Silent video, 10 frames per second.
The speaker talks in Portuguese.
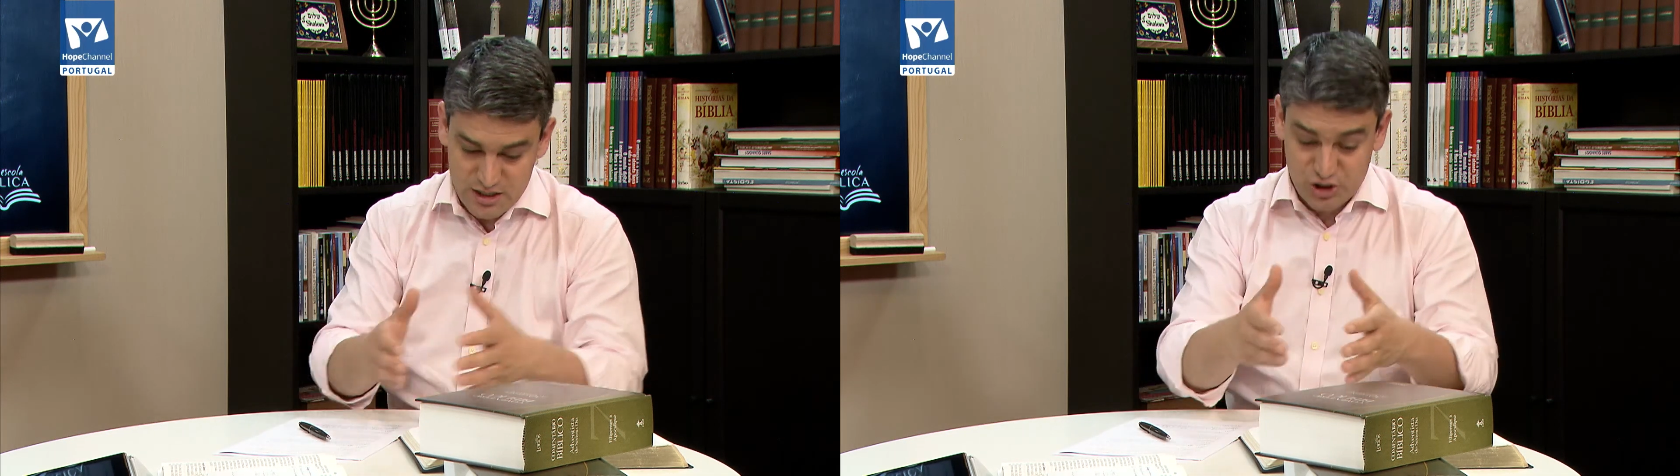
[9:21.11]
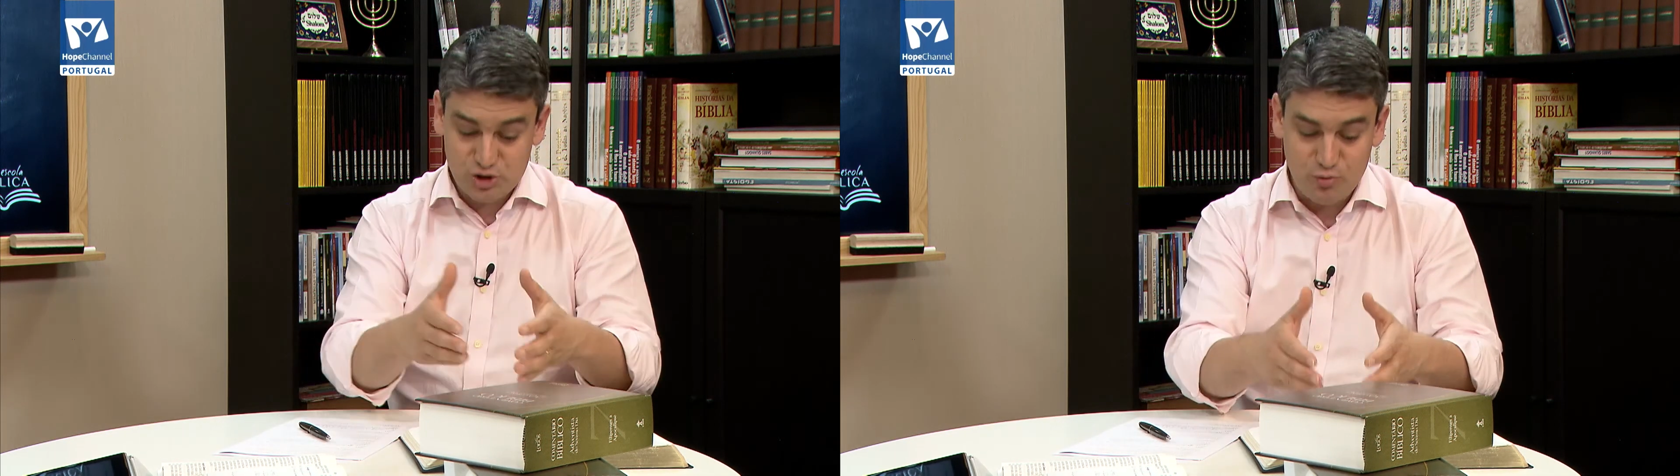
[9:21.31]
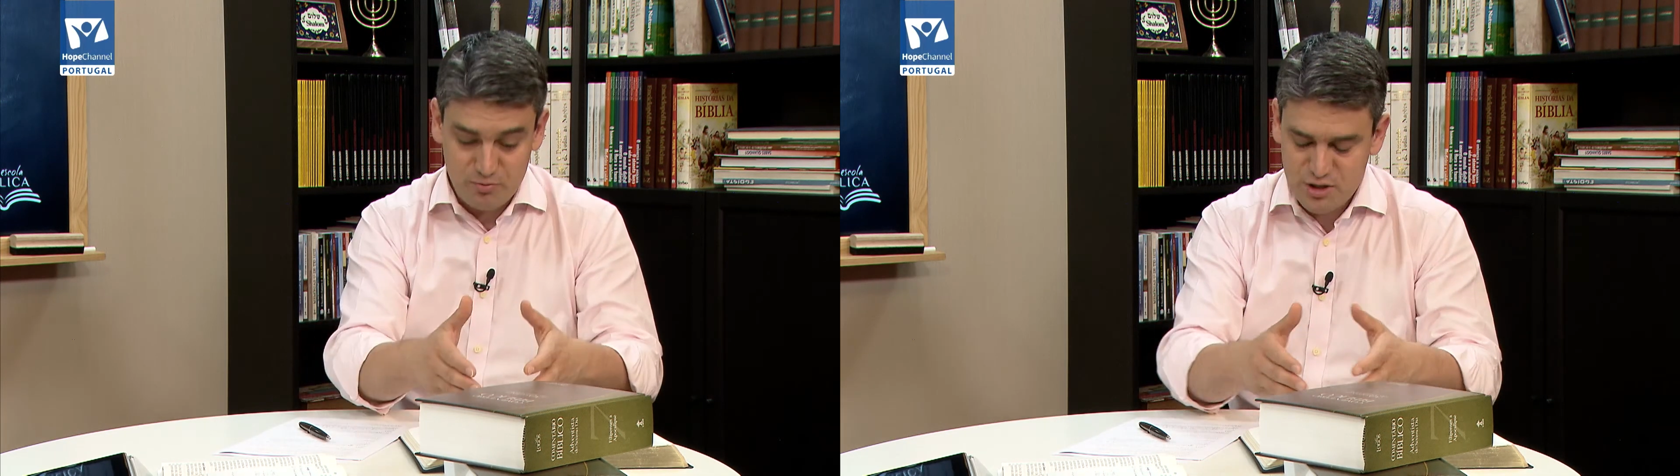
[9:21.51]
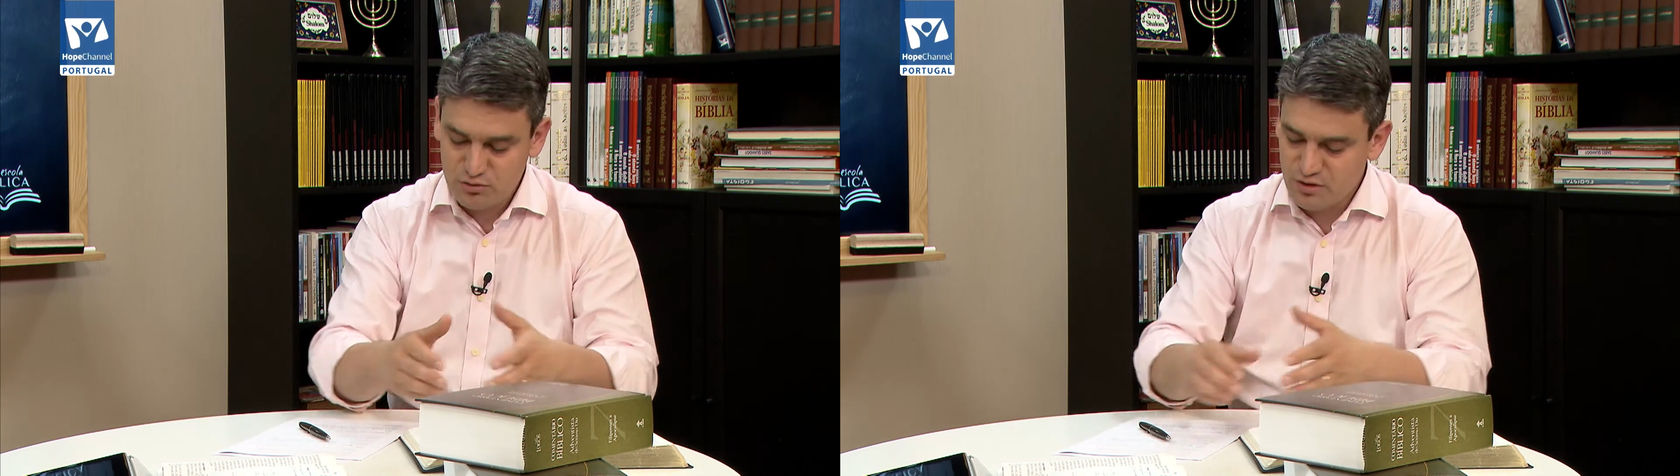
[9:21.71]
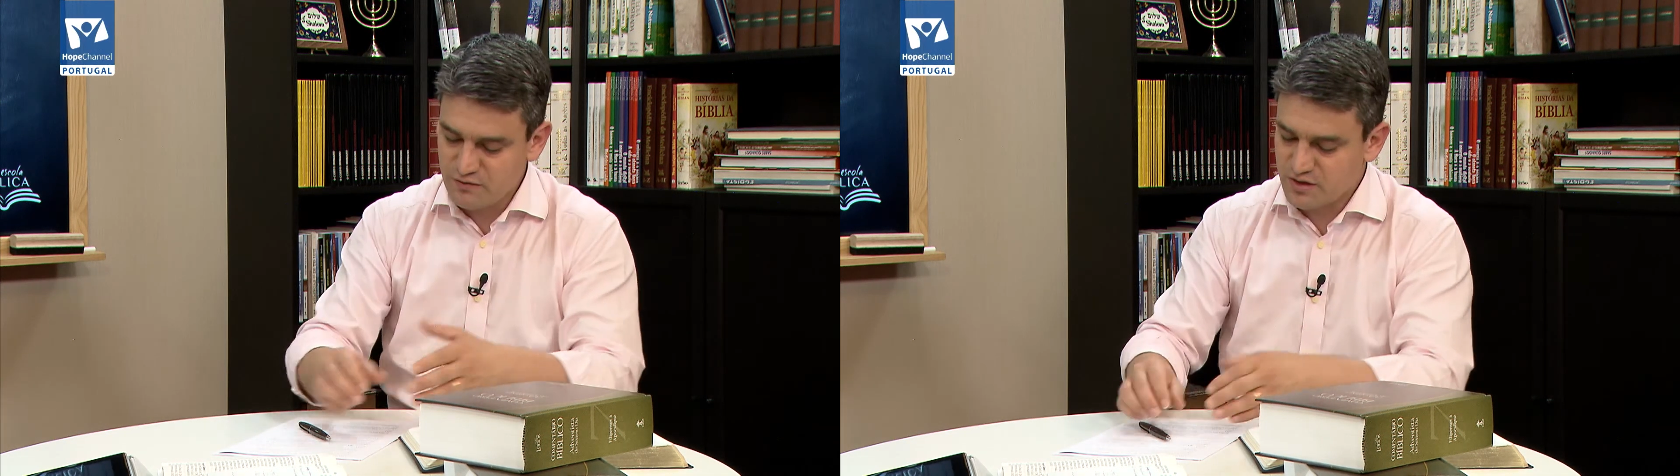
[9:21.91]
e este
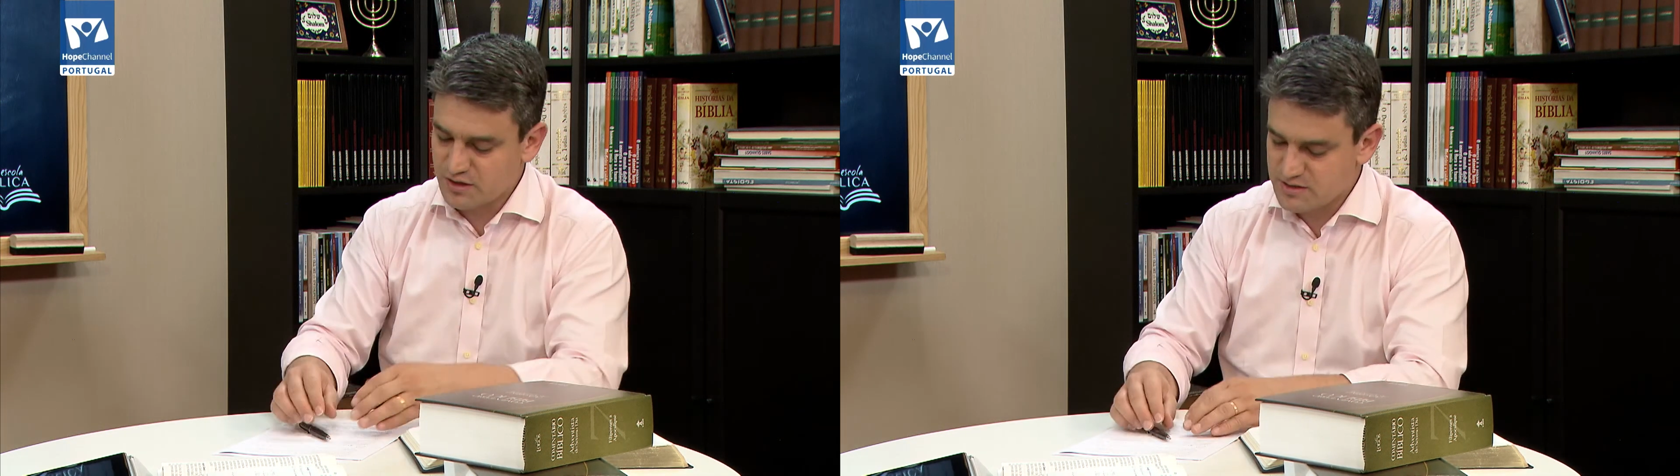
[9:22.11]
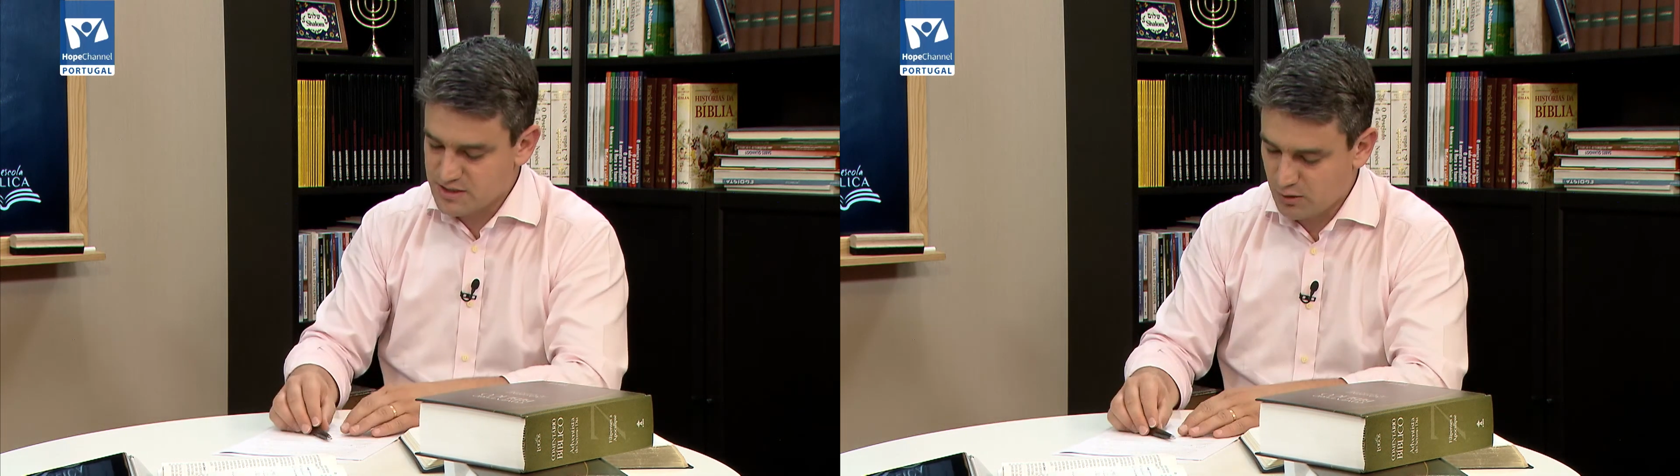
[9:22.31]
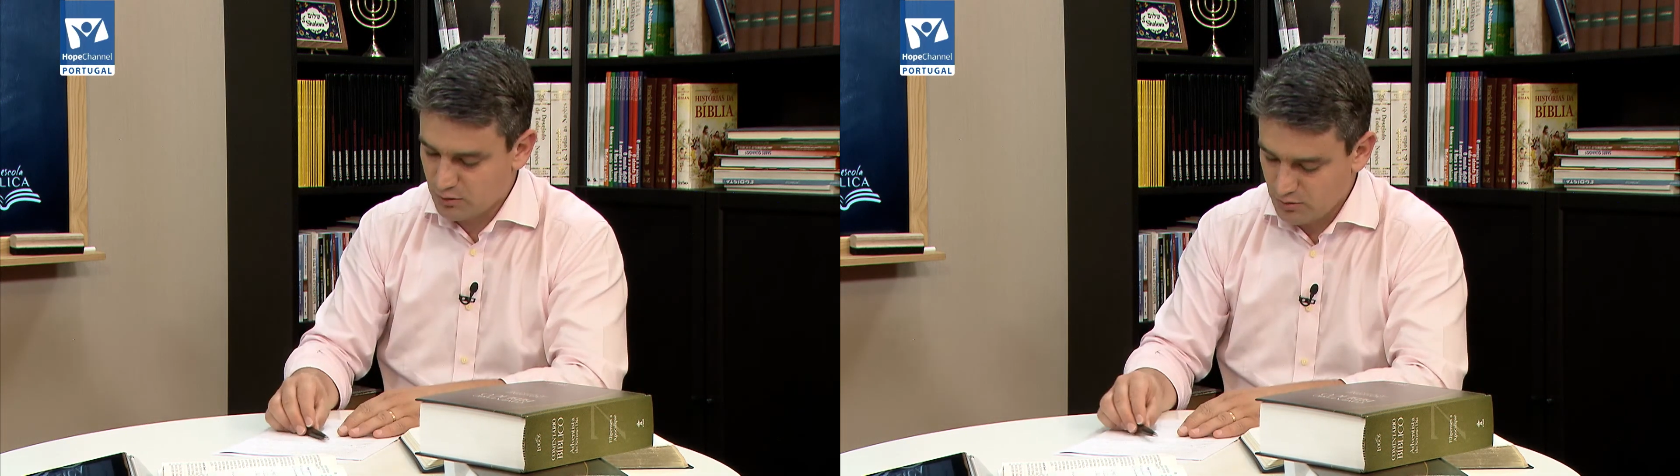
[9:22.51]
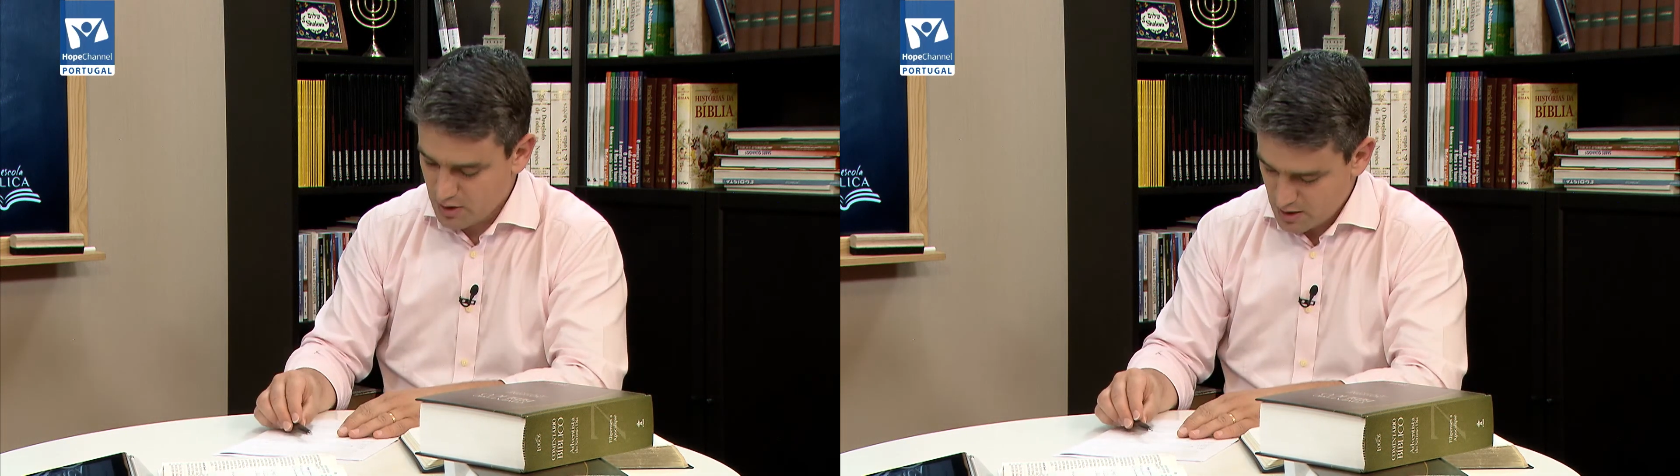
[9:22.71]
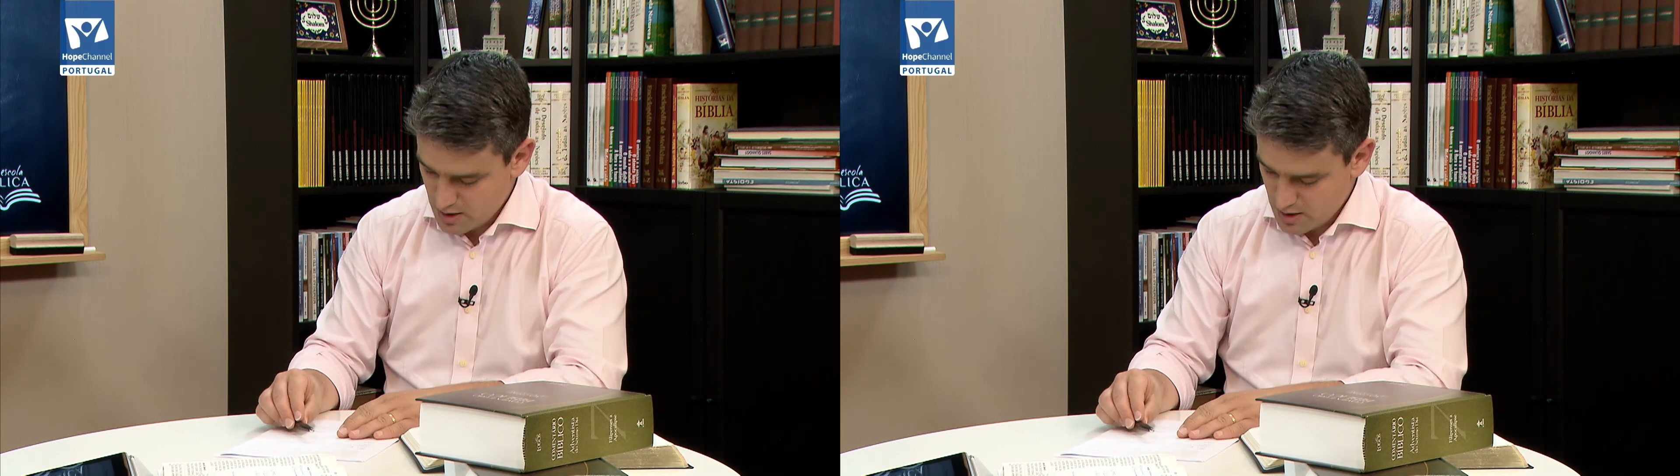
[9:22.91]
momento na vida de Saulo?